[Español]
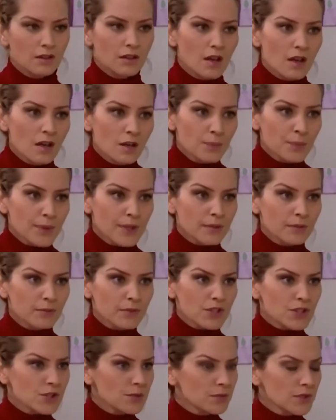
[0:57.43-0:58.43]
¿Y qué hago,
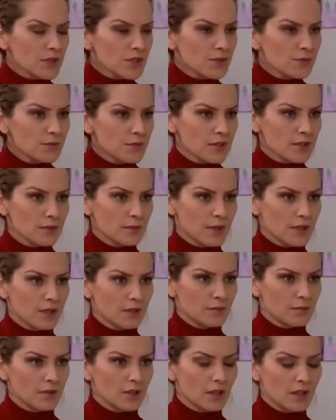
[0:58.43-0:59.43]
tía? Eso no es lo que
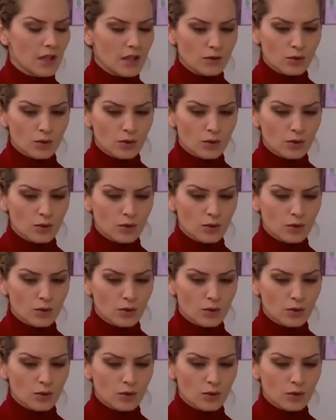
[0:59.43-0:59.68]
siento.